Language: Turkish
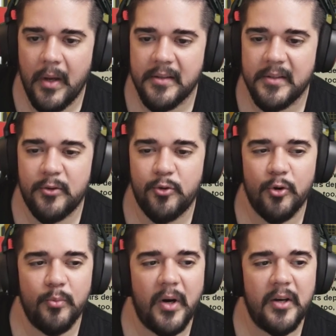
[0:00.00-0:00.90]
Ben
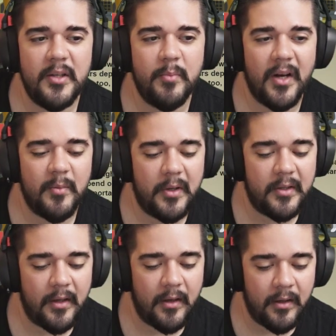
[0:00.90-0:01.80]
seçiyorum bu ayı
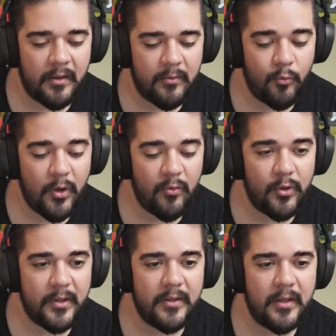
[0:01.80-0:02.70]
barbarı ya. Vura
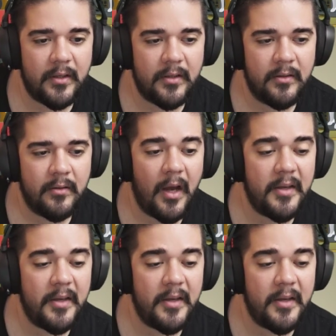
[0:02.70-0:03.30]
vura giderik.